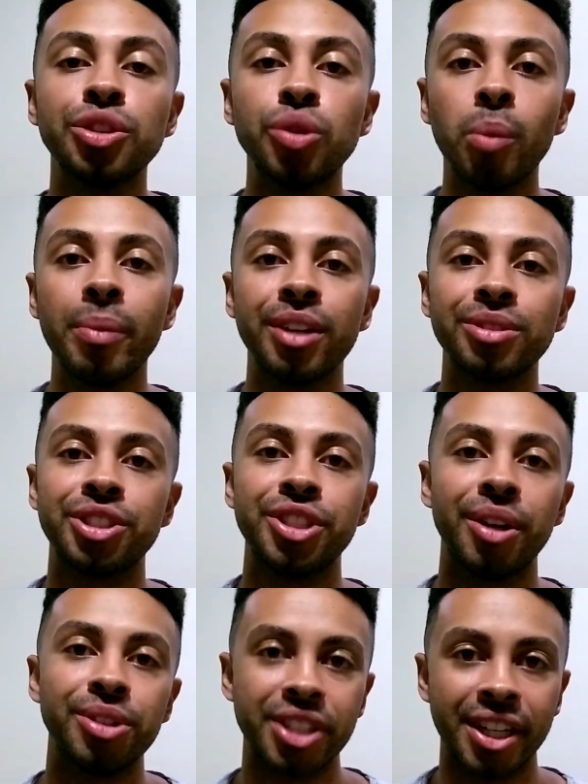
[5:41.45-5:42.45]
números de
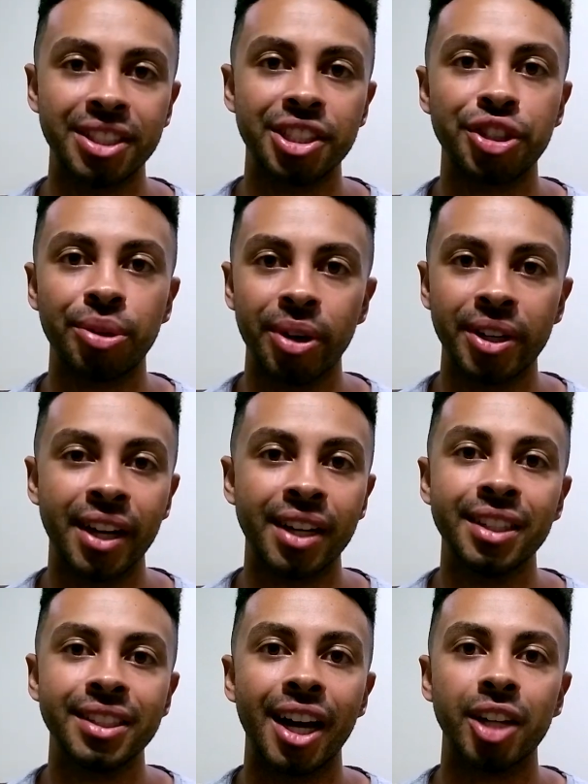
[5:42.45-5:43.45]
audiência de Cordel
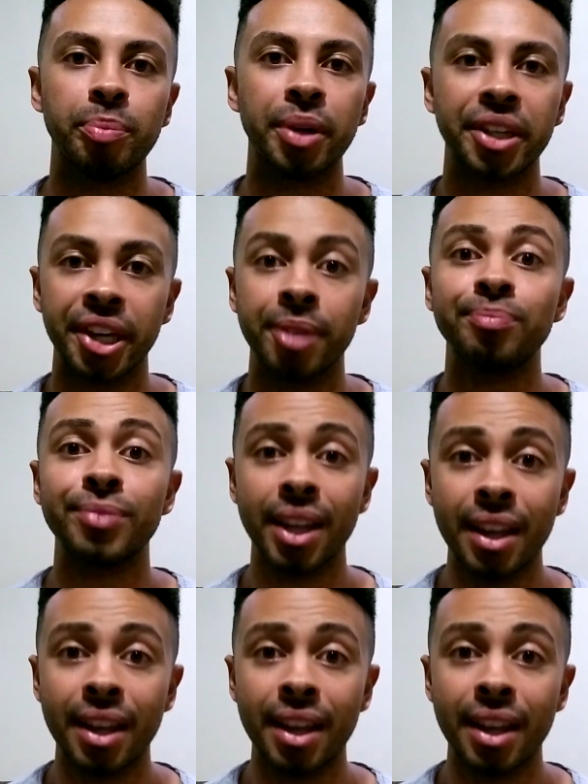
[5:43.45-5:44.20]
Encantado, porque